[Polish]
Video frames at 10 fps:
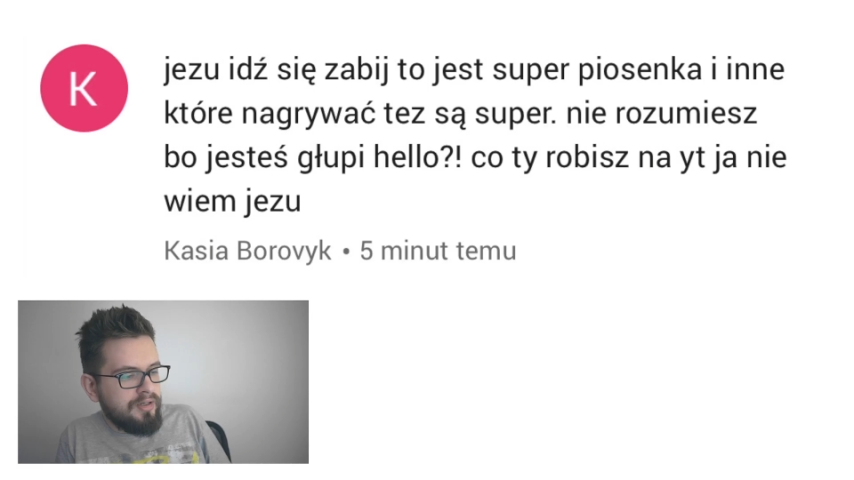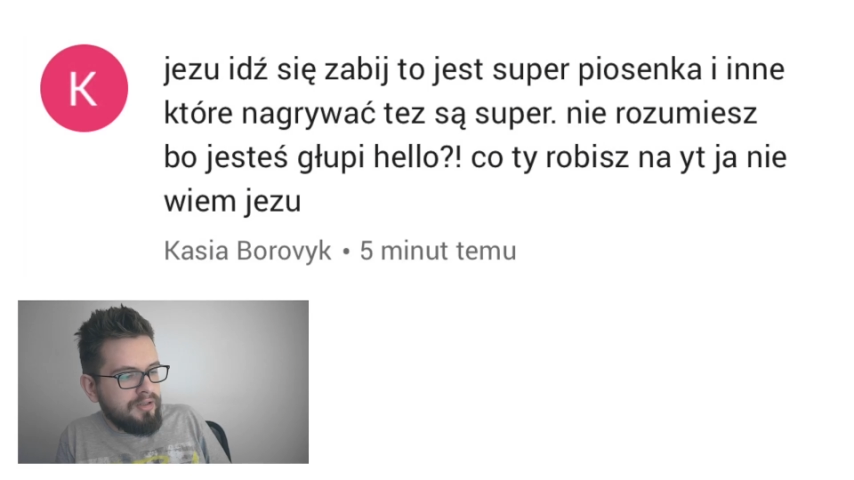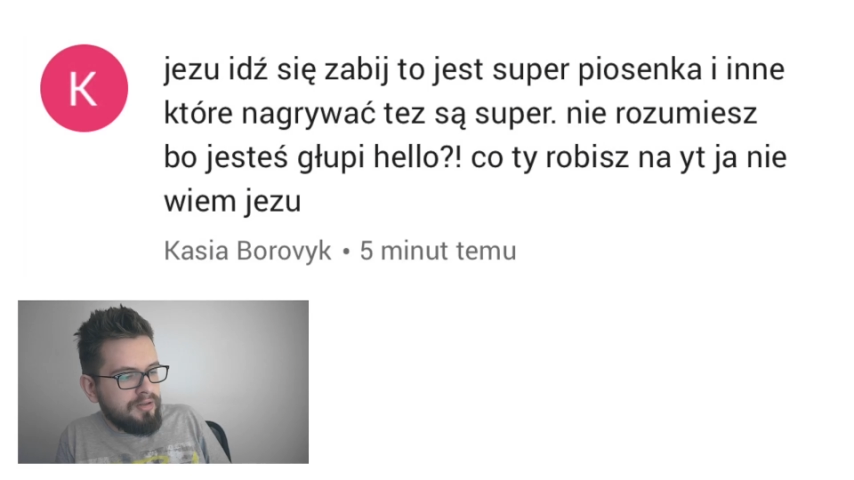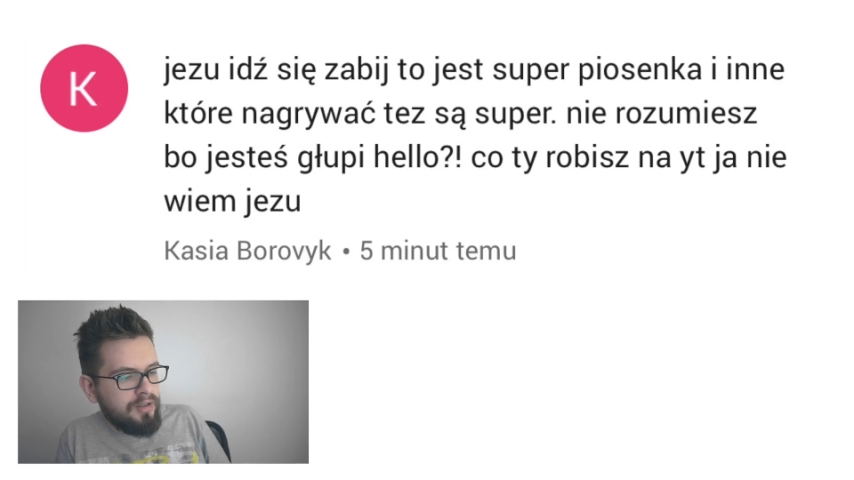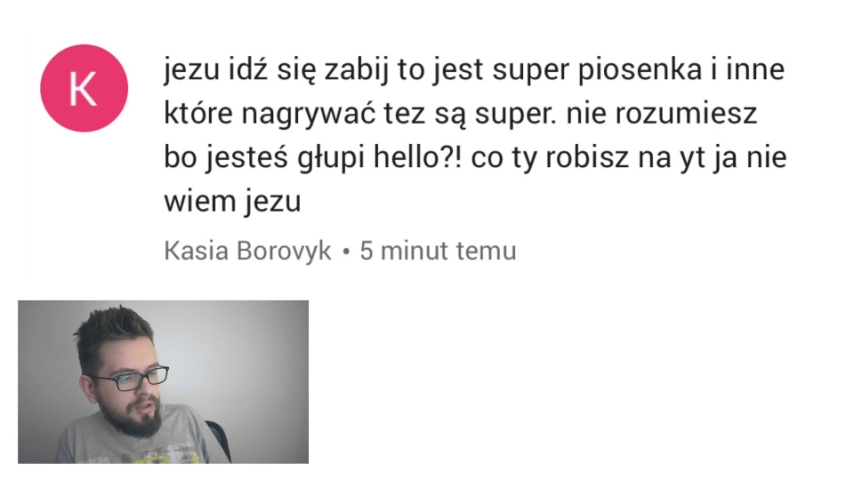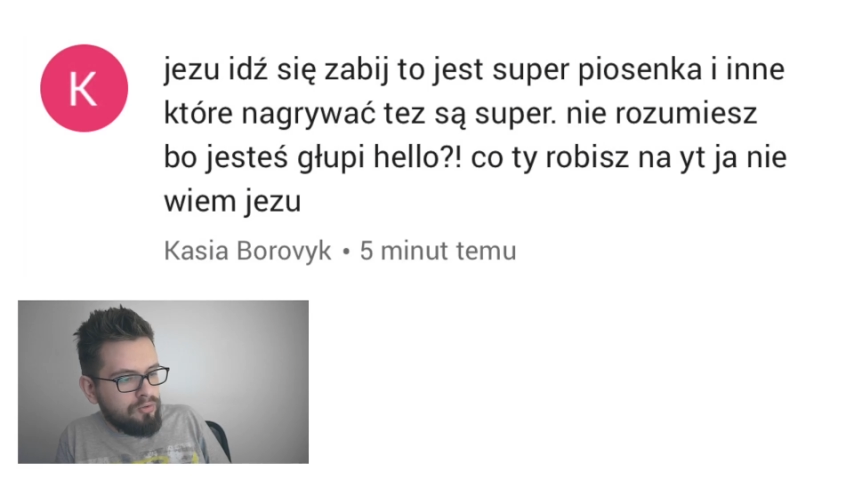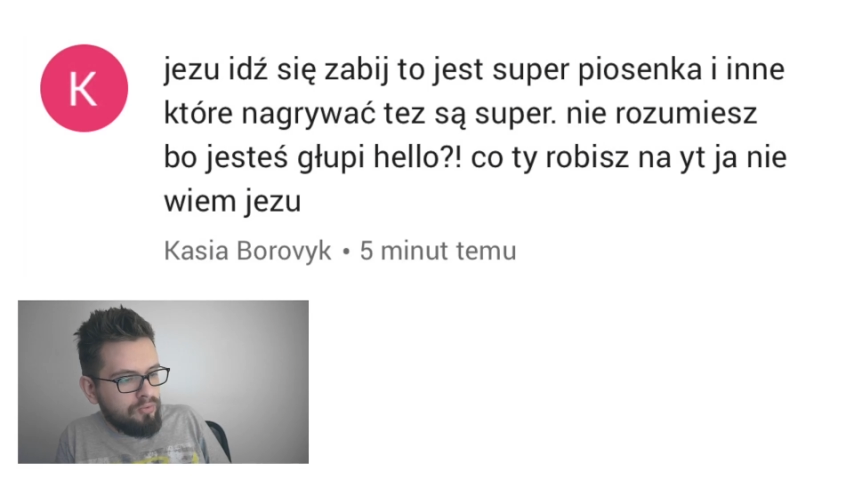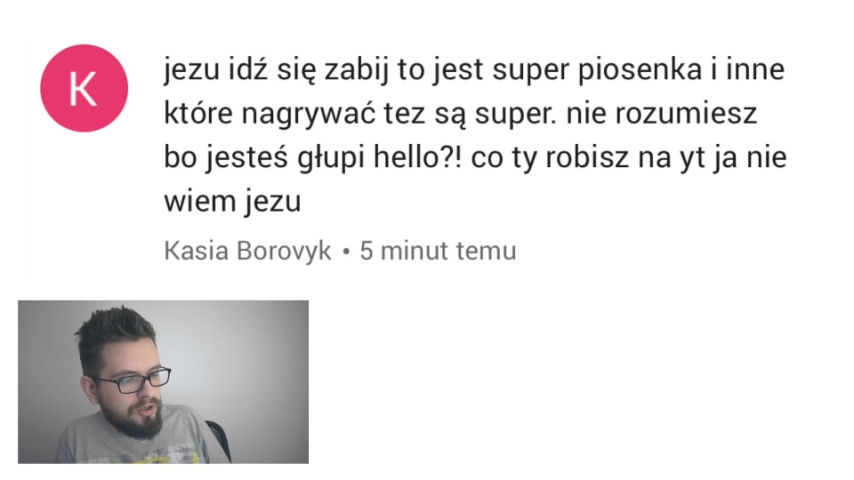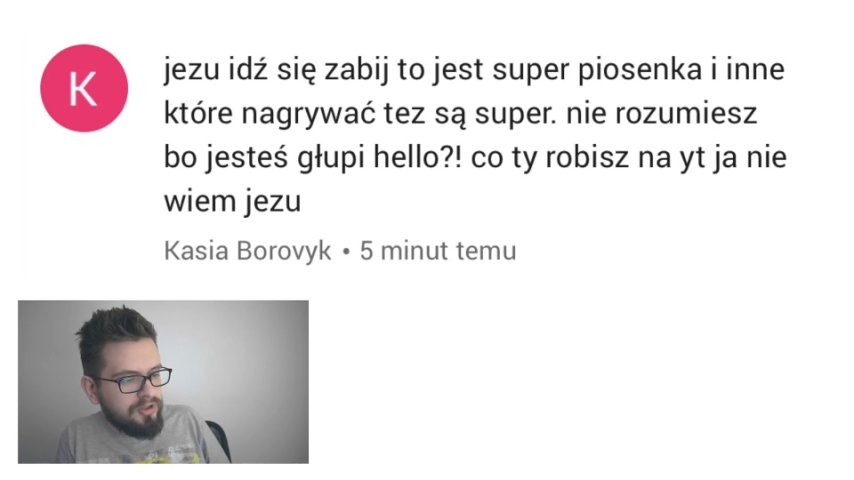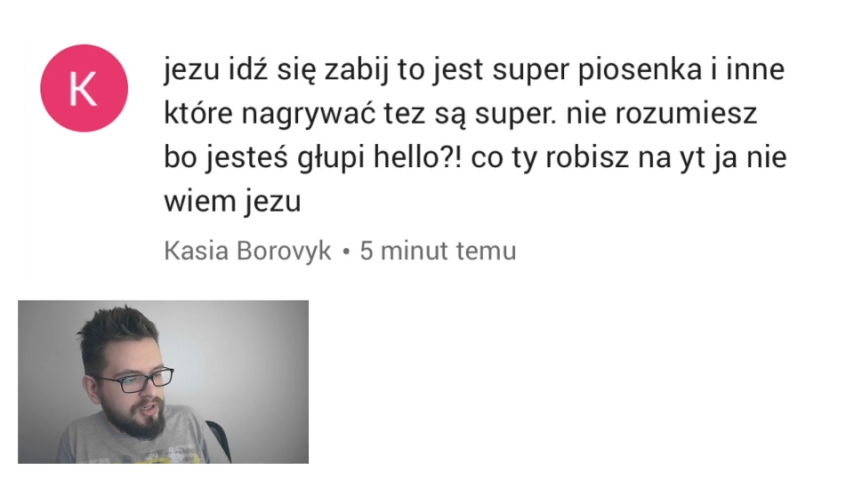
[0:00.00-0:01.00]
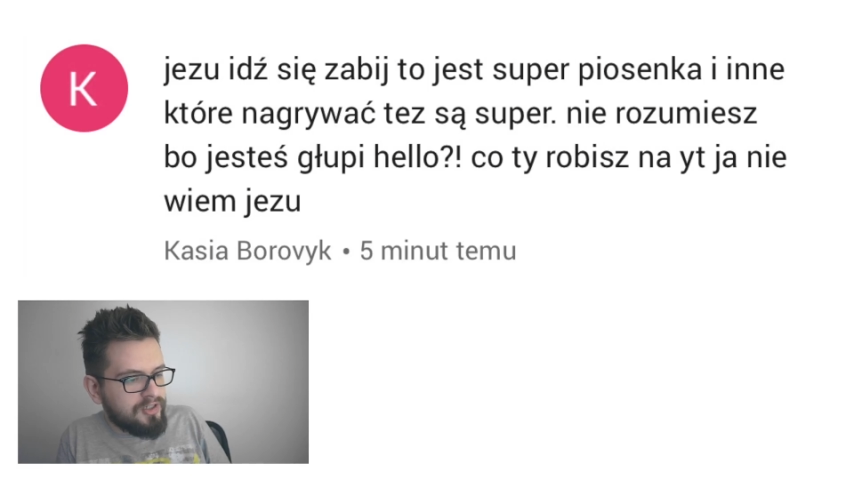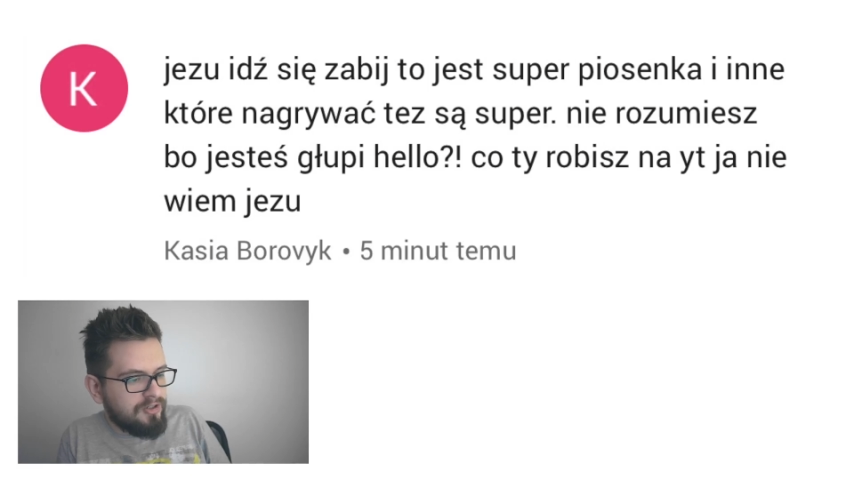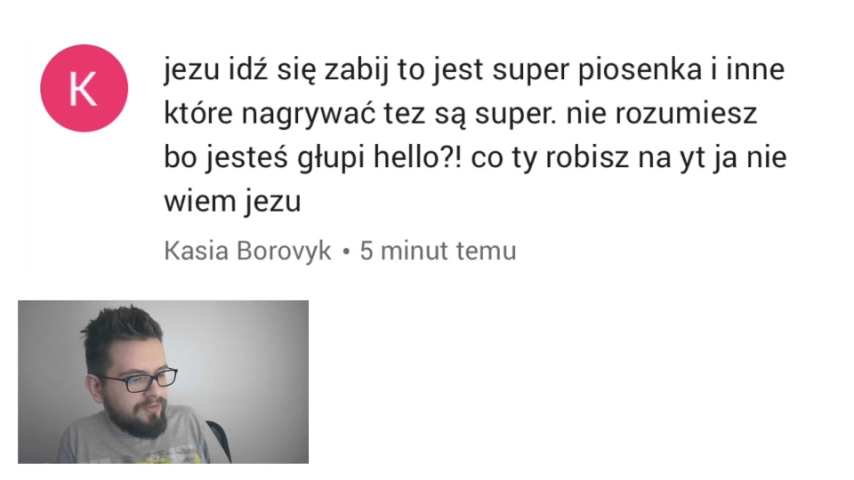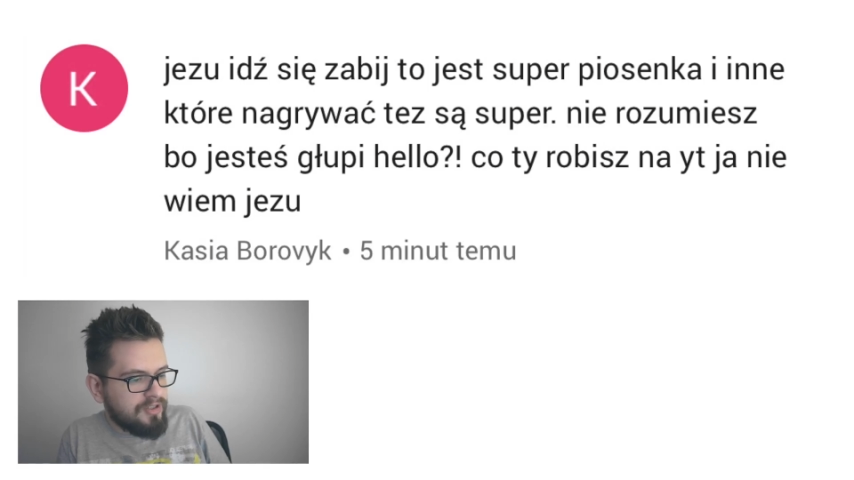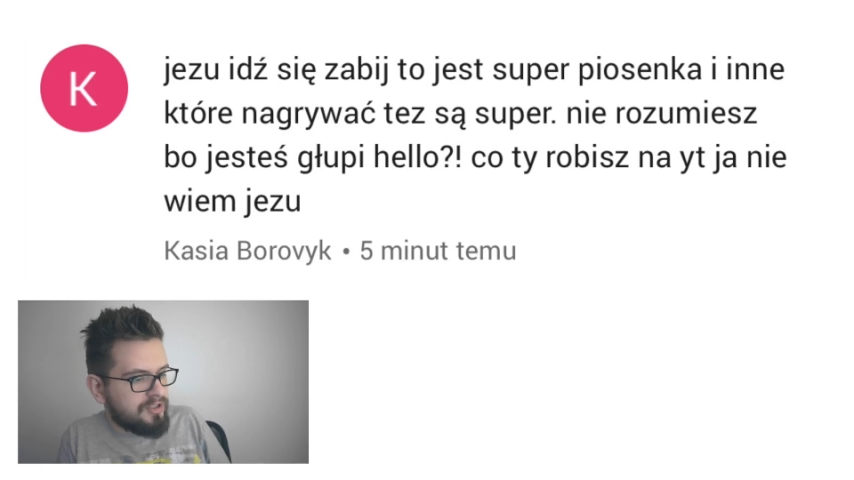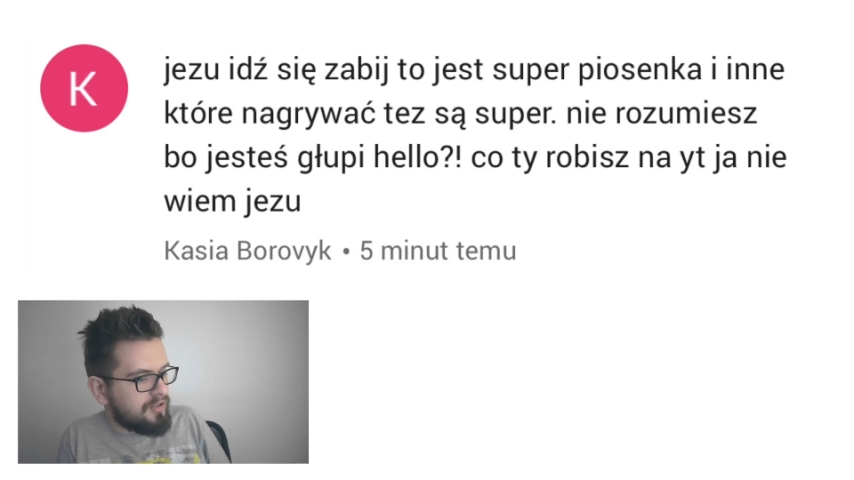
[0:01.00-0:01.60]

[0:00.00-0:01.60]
inne, które nagrywać